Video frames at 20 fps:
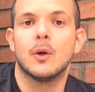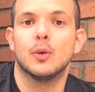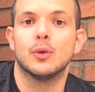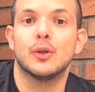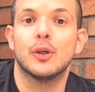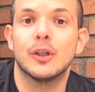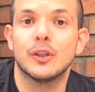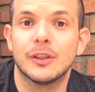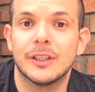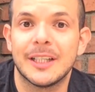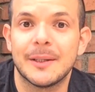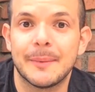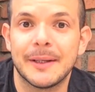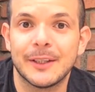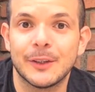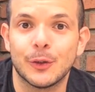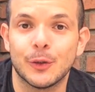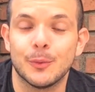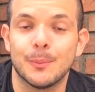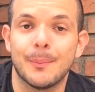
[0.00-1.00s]
Uno de los
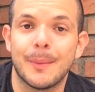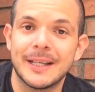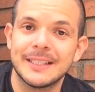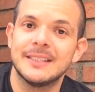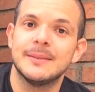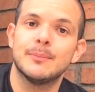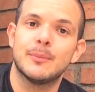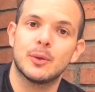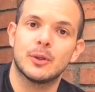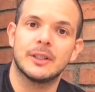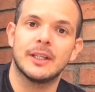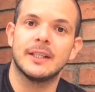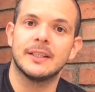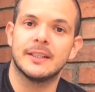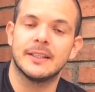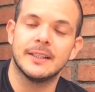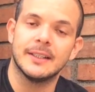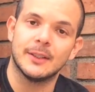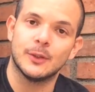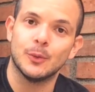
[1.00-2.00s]
elementos más
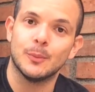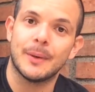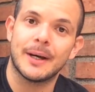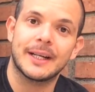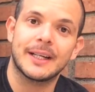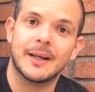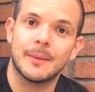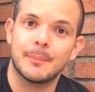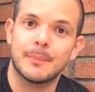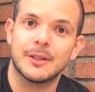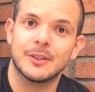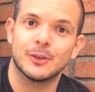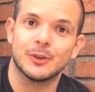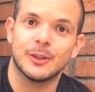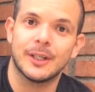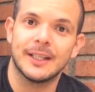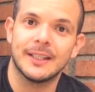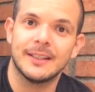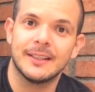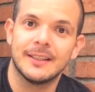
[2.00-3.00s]
importantes de tu marca
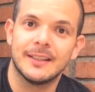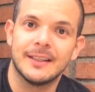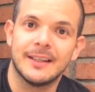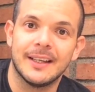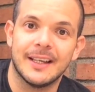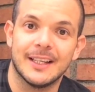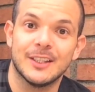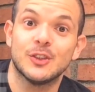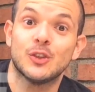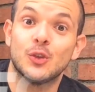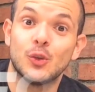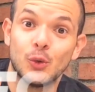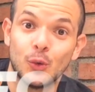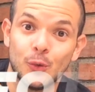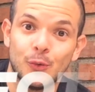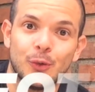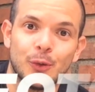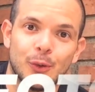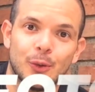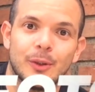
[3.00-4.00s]
personal es
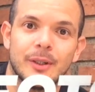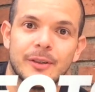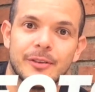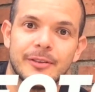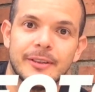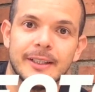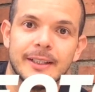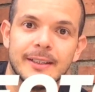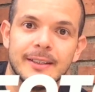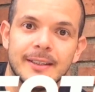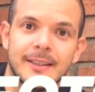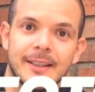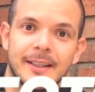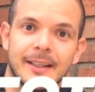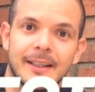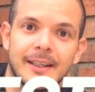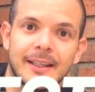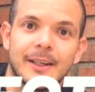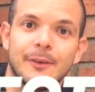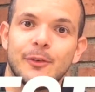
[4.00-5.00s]
tu fotografía.
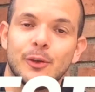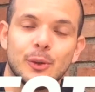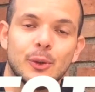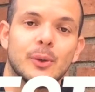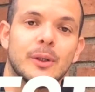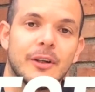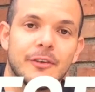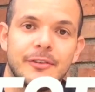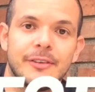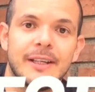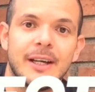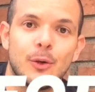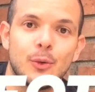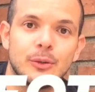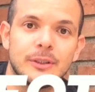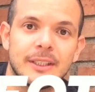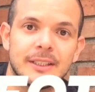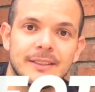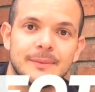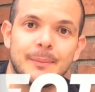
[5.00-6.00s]
¿Qué fotografía
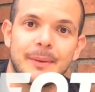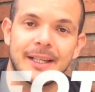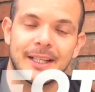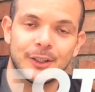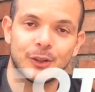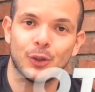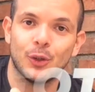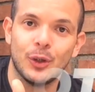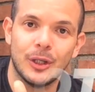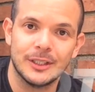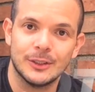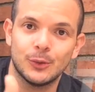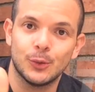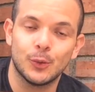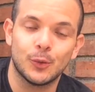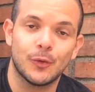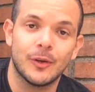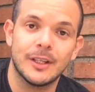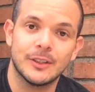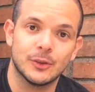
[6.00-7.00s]
usas para todas
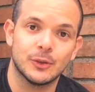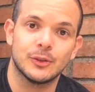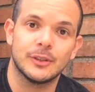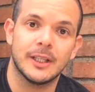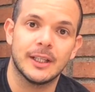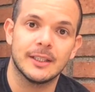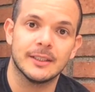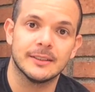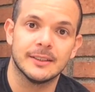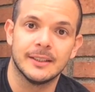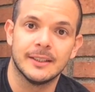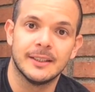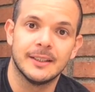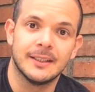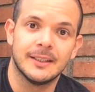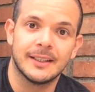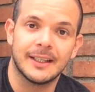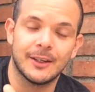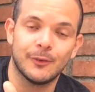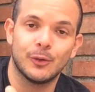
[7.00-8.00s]
tus redes sociales?
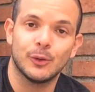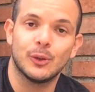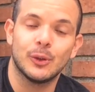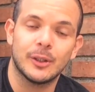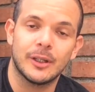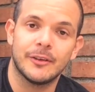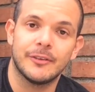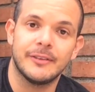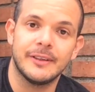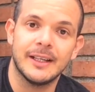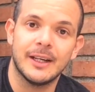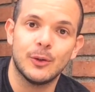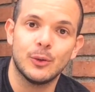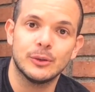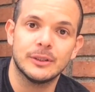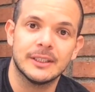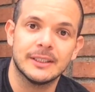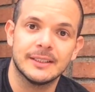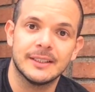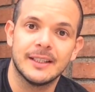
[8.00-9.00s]
¿Qué fotografía
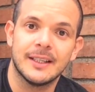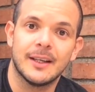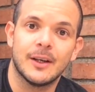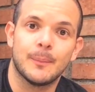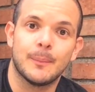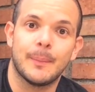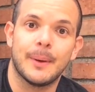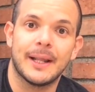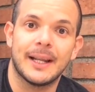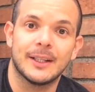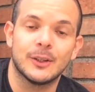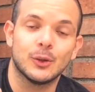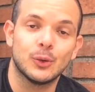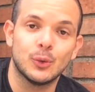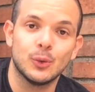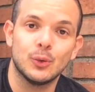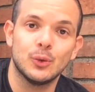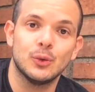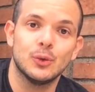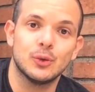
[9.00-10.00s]
usas para
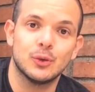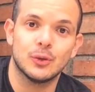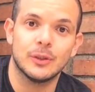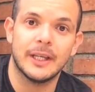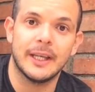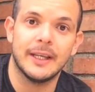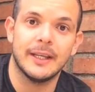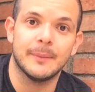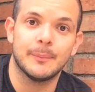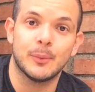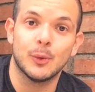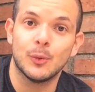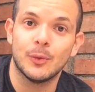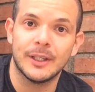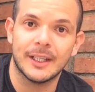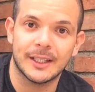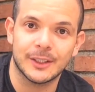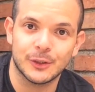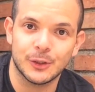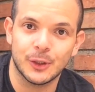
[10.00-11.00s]
tus eh,
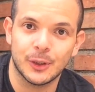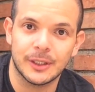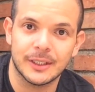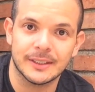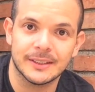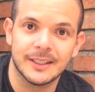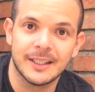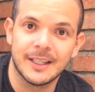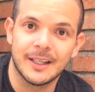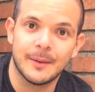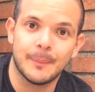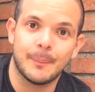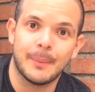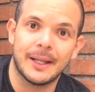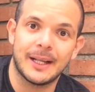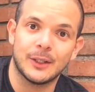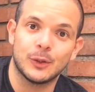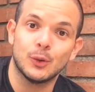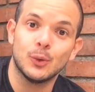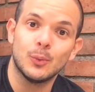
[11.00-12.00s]
publicaciones,
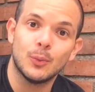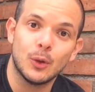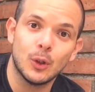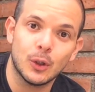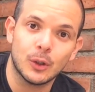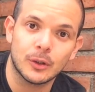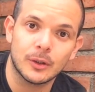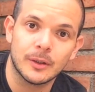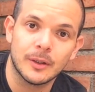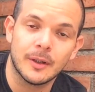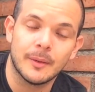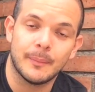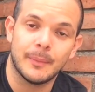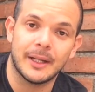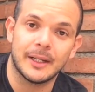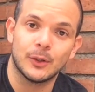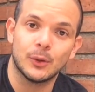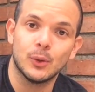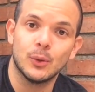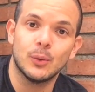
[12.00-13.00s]
para tu blog,
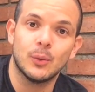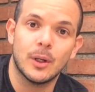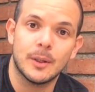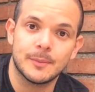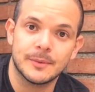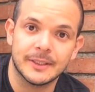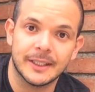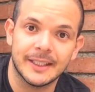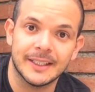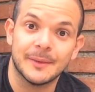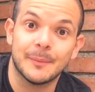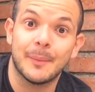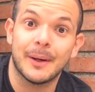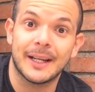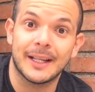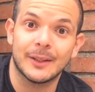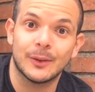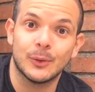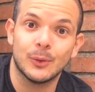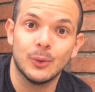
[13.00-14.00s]
para tu website,
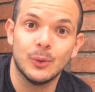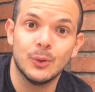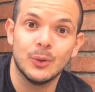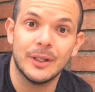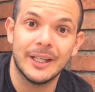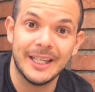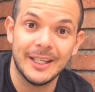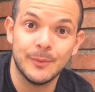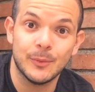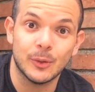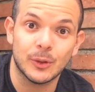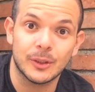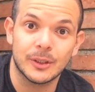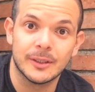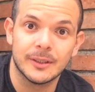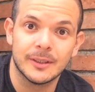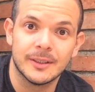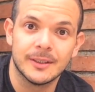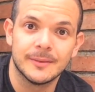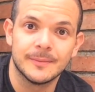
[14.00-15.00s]
para tu ebook?